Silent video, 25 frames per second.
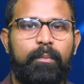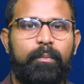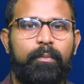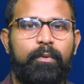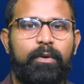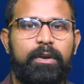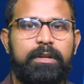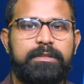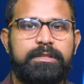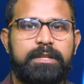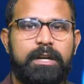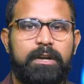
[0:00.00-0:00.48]

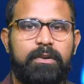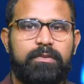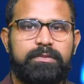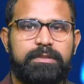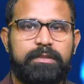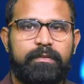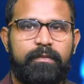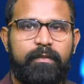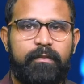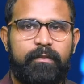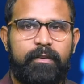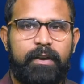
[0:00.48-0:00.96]
పోలీసుల
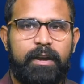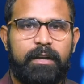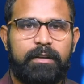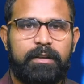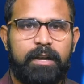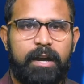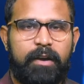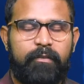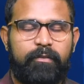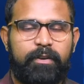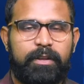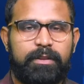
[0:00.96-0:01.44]
నుంచి
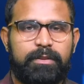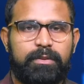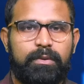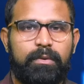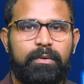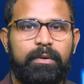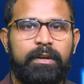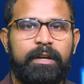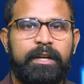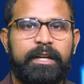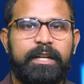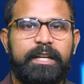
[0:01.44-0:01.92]
వివరాలు రావడంతో